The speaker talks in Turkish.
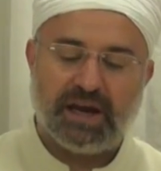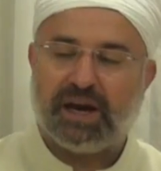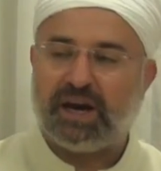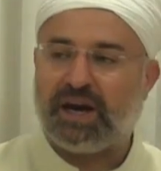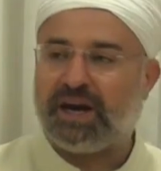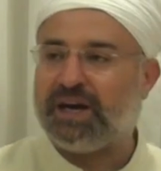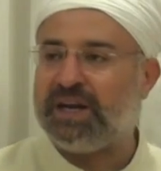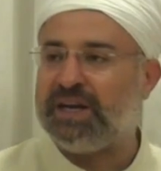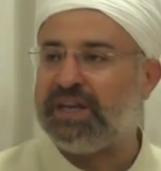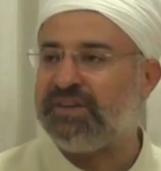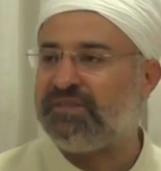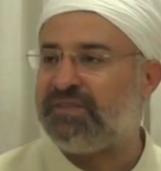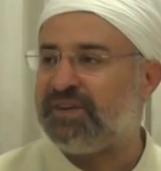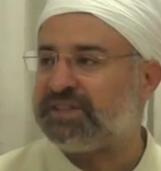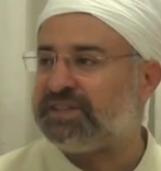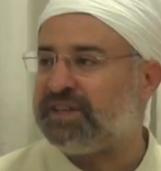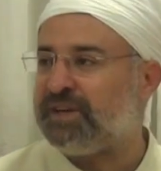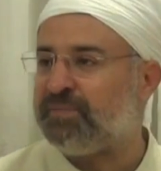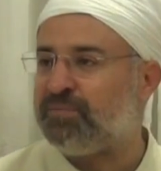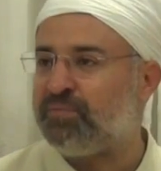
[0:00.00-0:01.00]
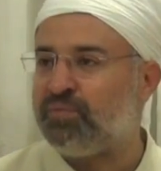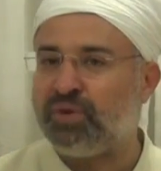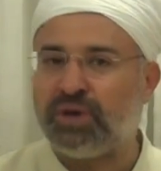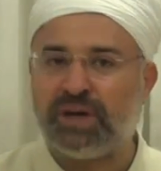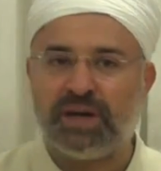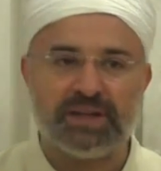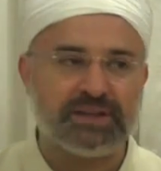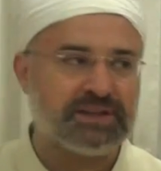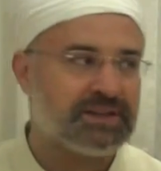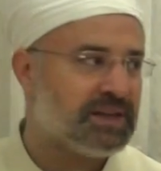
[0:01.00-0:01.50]
Halifeden
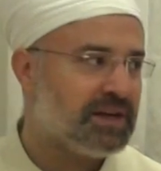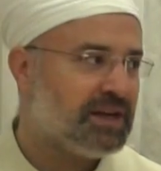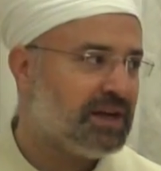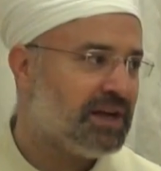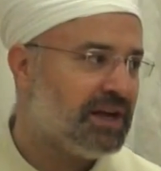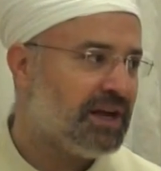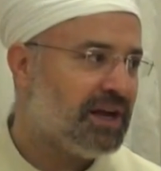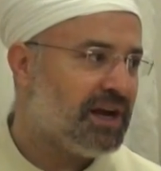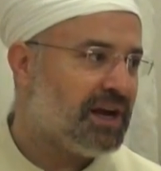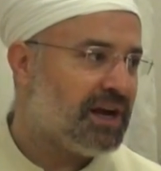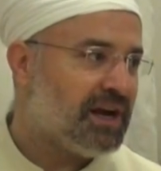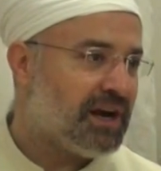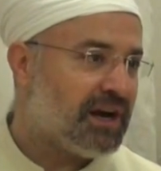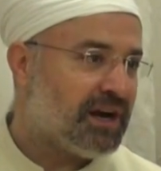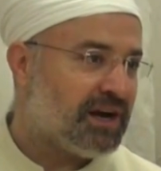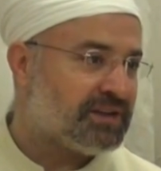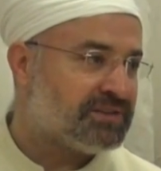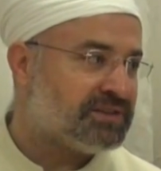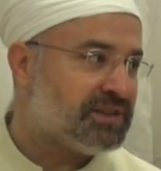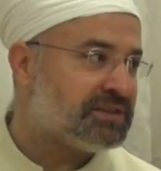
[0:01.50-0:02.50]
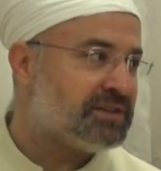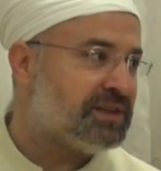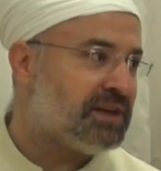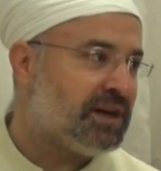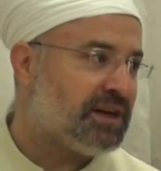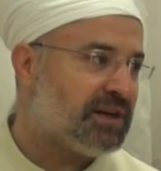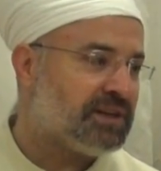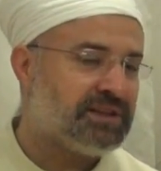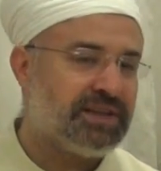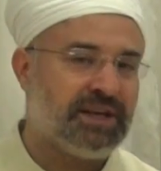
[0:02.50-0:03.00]
murat Hazreti
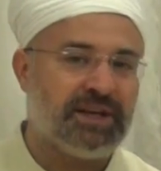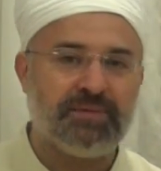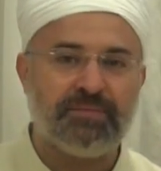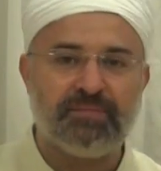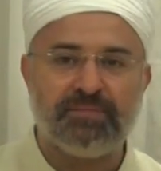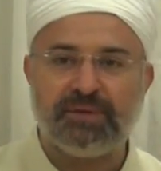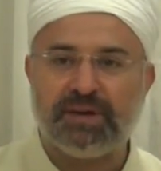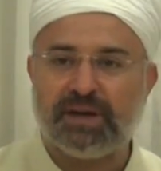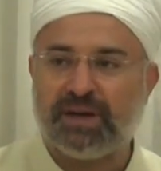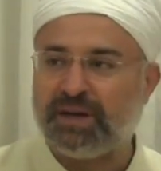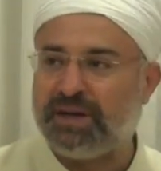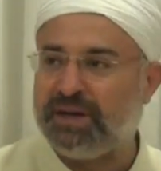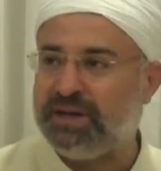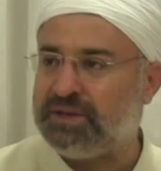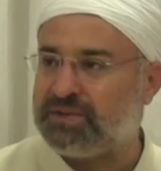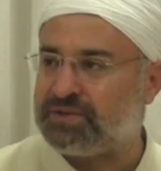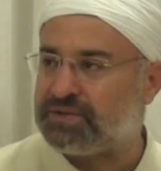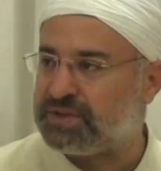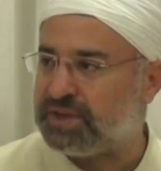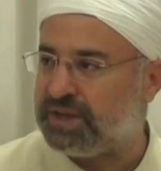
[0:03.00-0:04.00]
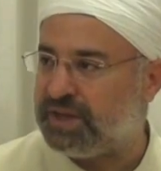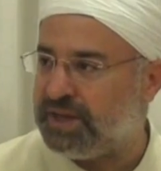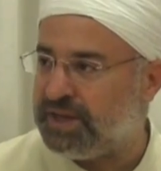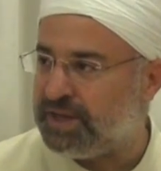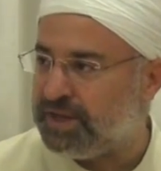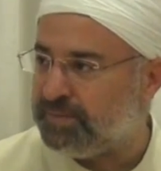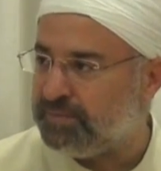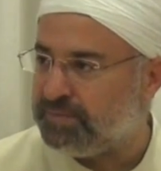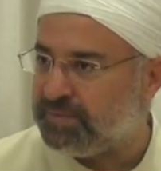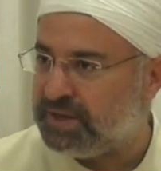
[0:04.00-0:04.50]
Adem
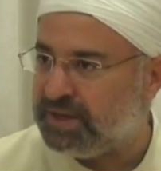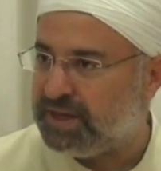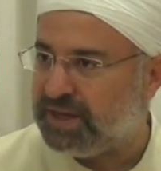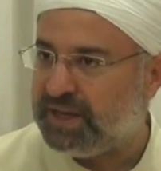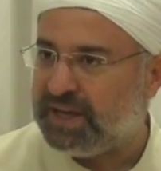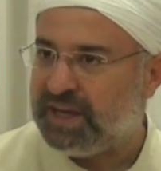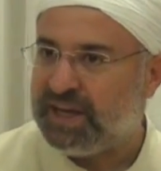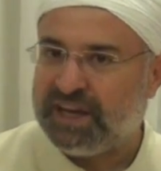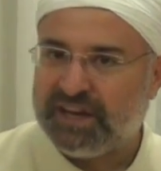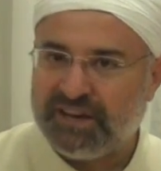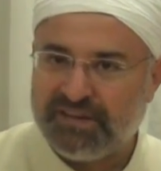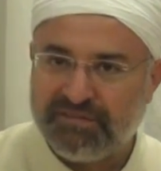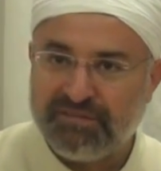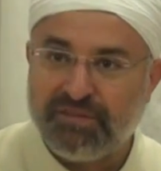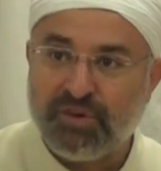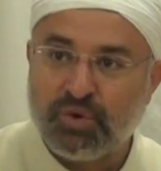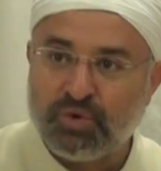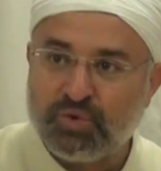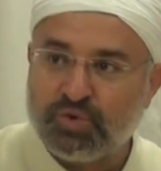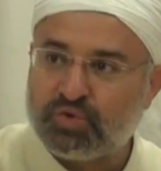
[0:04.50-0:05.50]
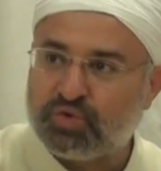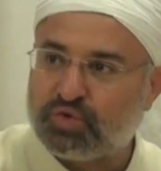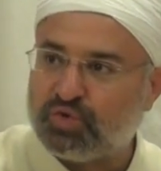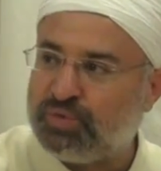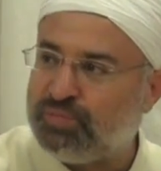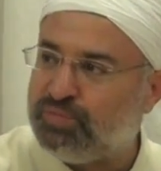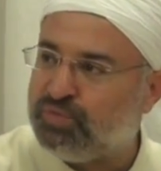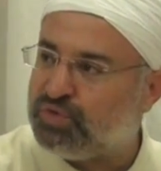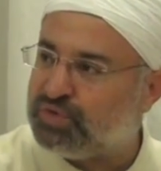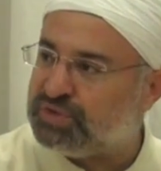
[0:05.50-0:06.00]
aleyhisselam ve onun
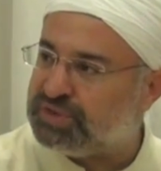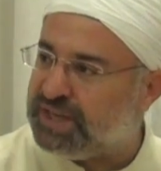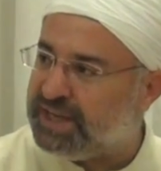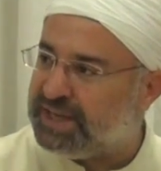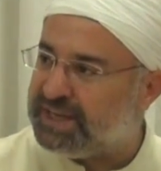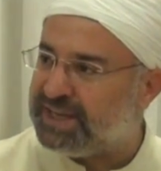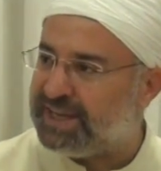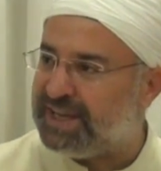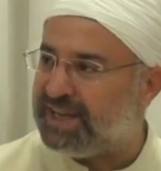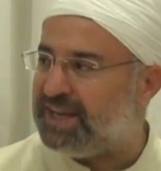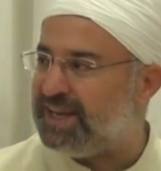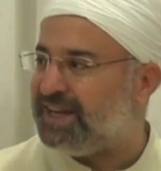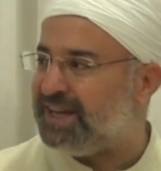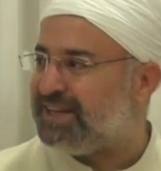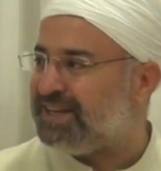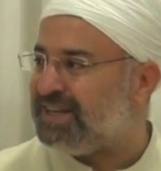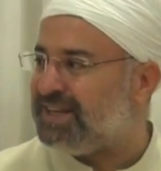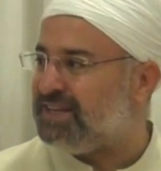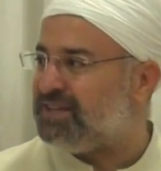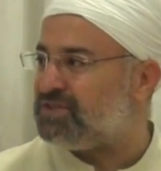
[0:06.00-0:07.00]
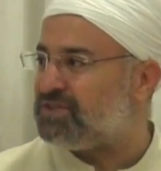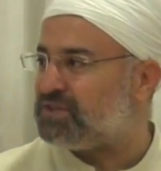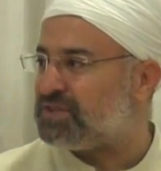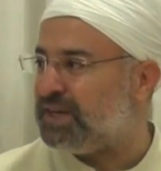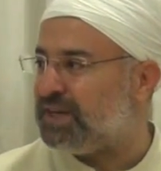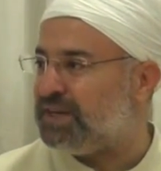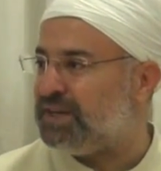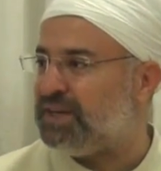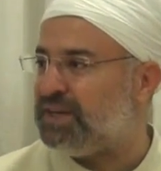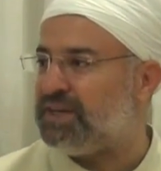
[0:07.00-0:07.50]
sulbundan gelen
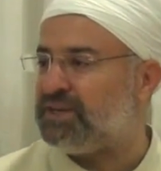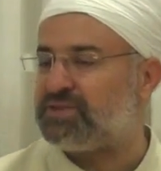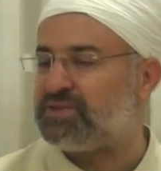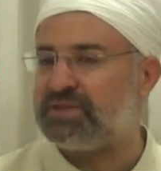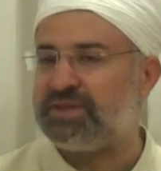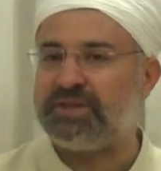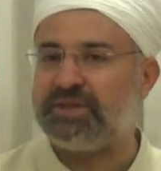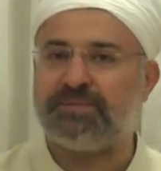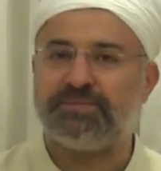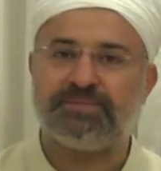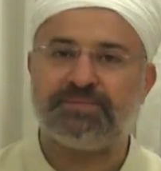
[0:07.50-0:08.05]
insan nesli.